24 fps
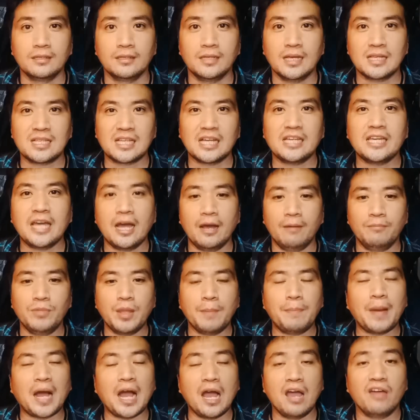Yes, kaya
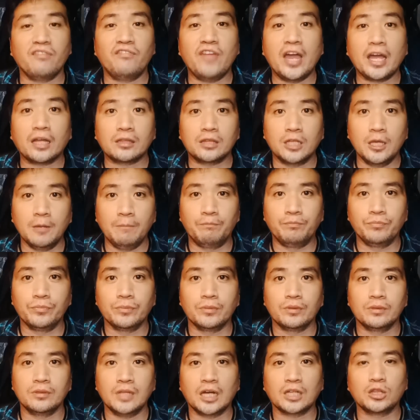napaka-effective
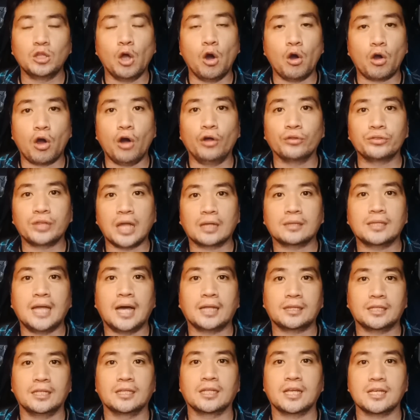ng no contact
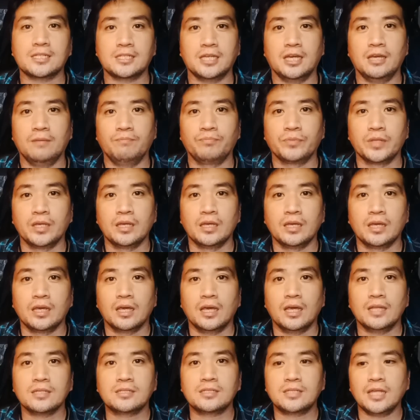natin kasi
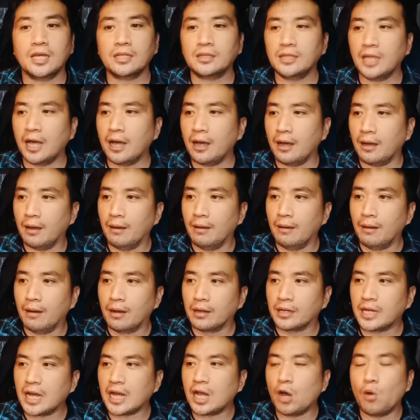instead na
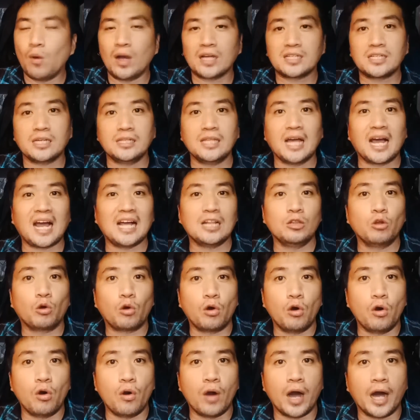gagawa siya ng
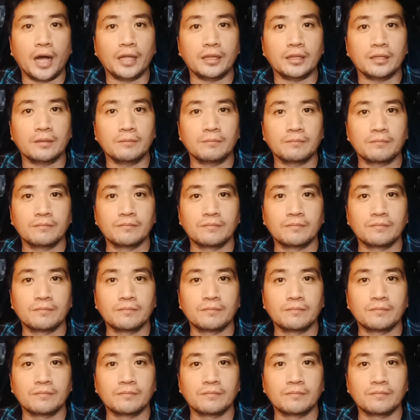kalokohan